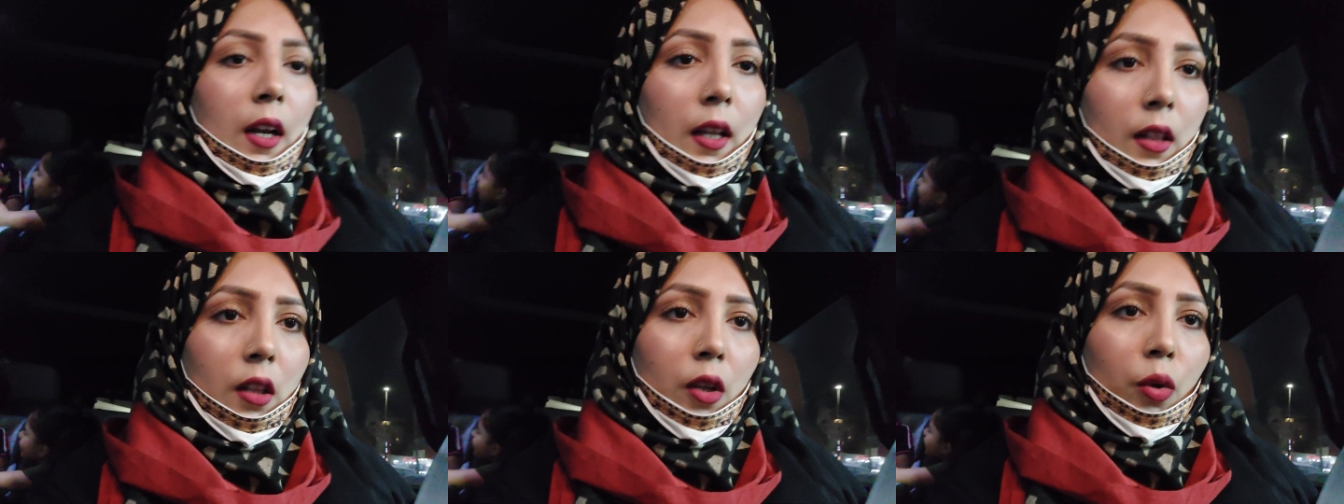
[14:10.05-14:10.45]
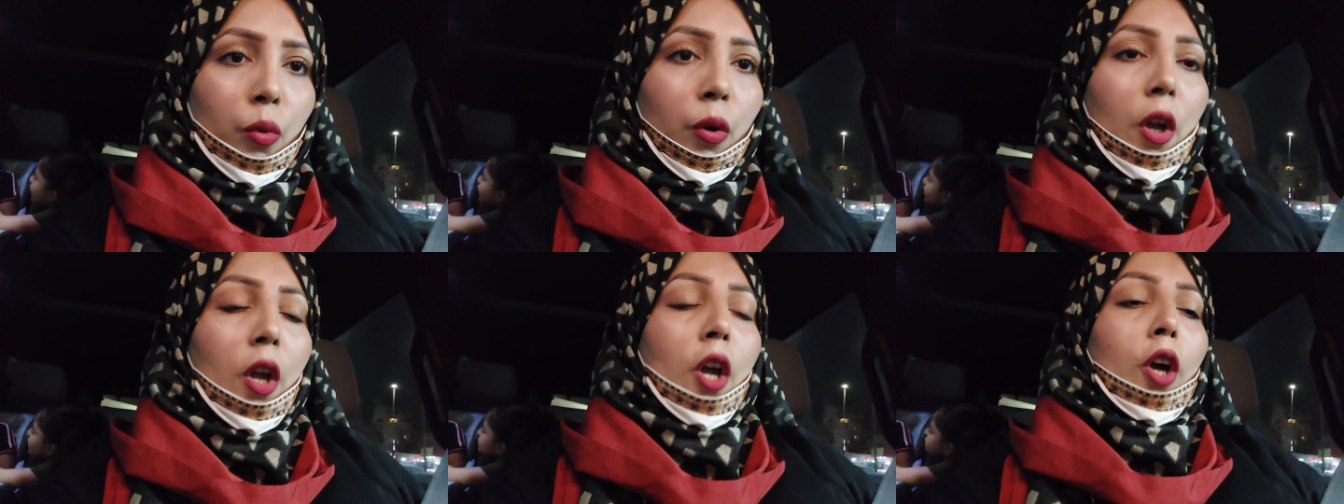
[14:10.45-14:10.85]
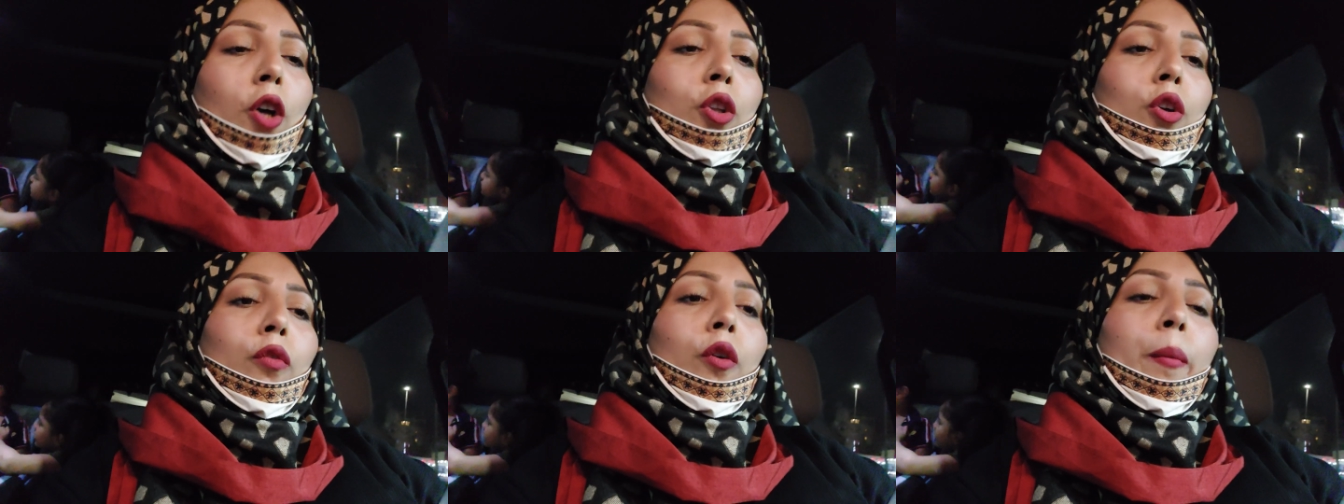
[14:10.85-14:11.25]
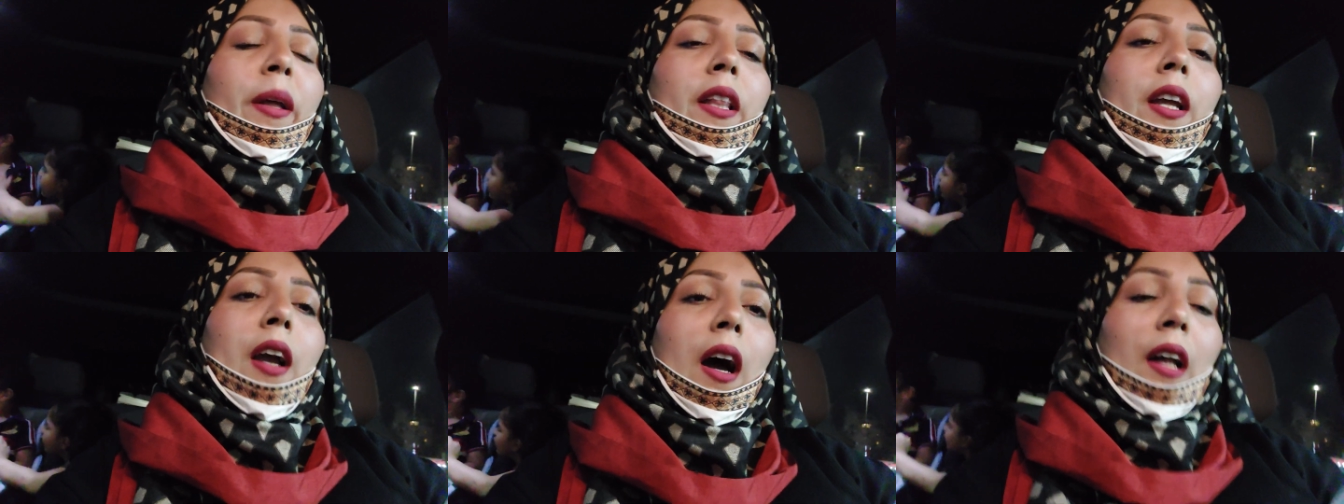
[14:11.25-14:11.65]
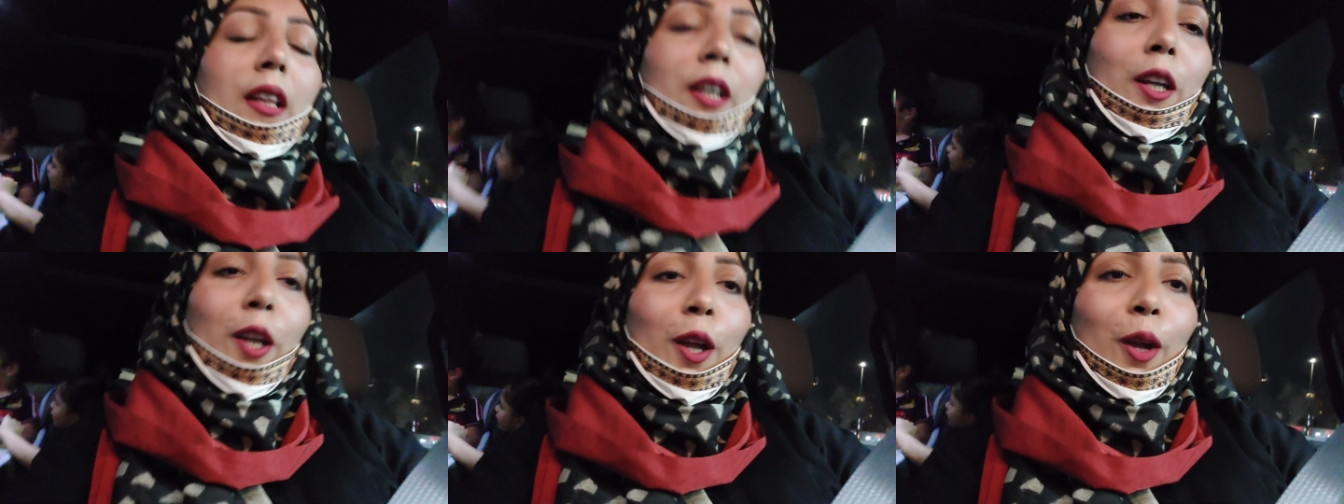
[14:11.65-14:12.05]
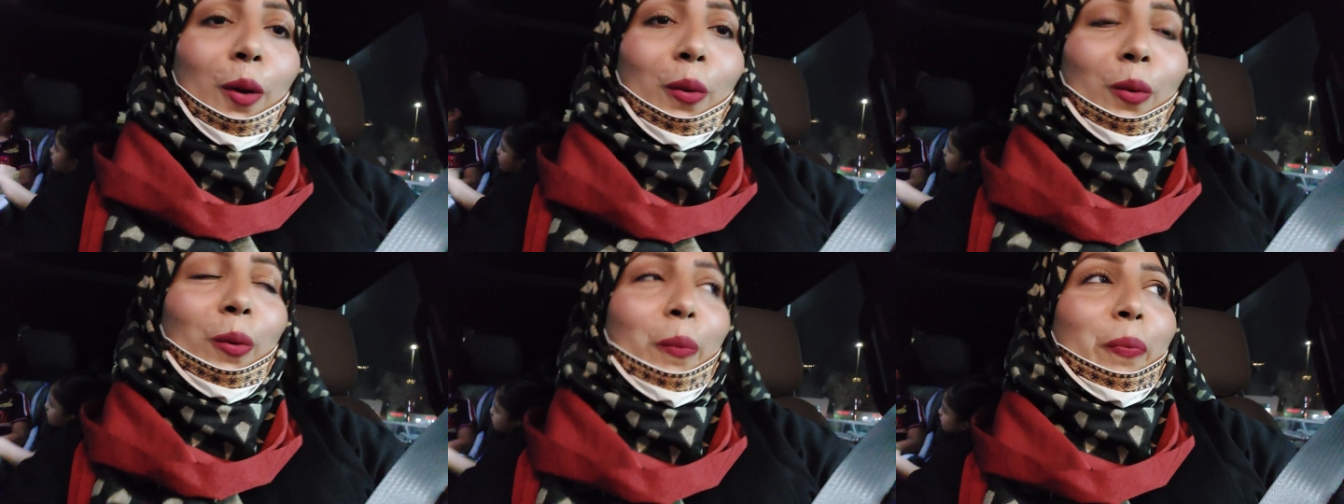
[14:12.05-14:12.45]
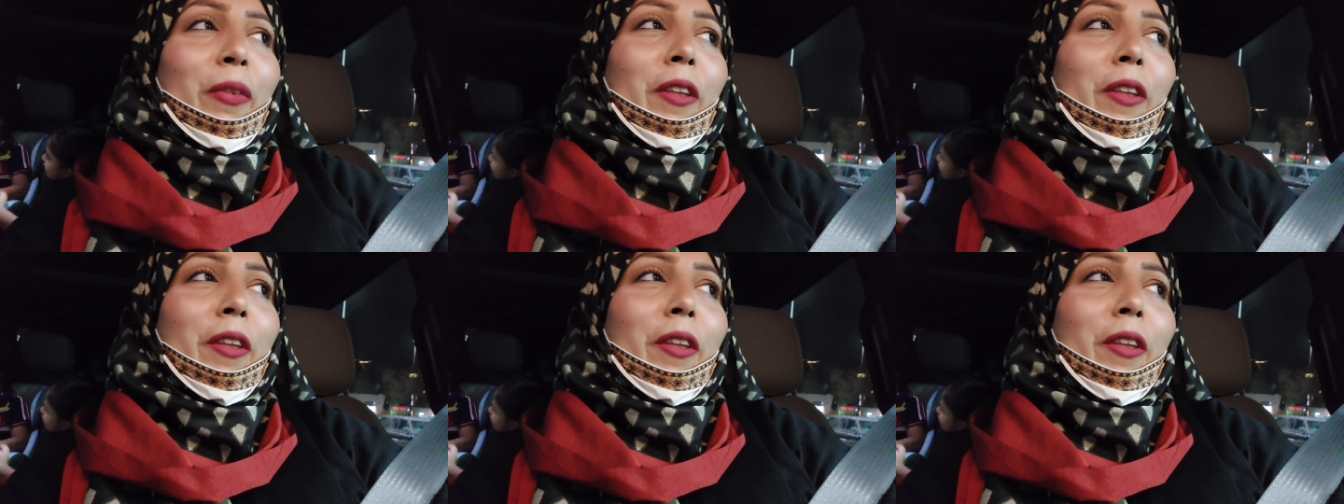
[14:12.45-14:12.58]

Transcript: ही लेती हूँ तो वो मैं दिखाती नहीं हूँ